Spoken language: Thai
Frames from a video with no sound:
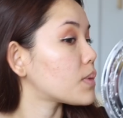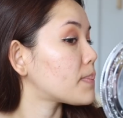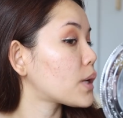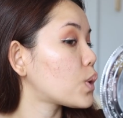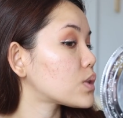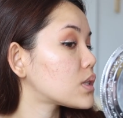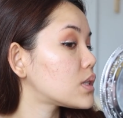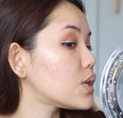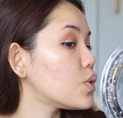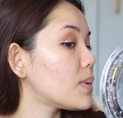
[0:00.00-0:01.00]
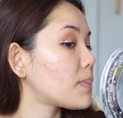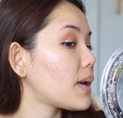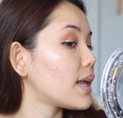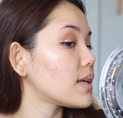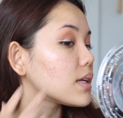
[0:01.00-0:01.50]
เหมือนไปกดสิวเหมือนไป
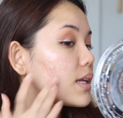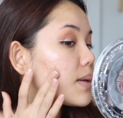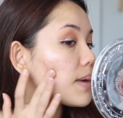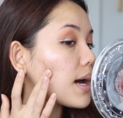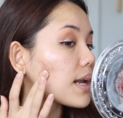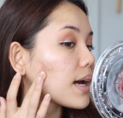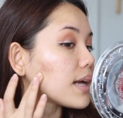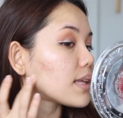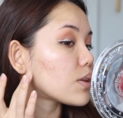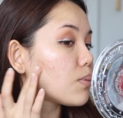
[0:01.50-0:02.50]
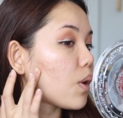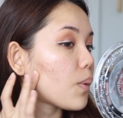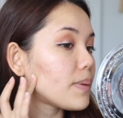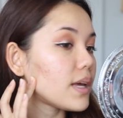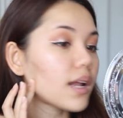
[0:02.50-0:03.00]
อะไรอย่างนี้มานะคะ แต่ต้องบอก
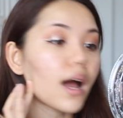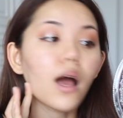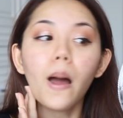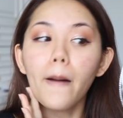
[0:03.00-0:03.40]
ว่าพีทอะ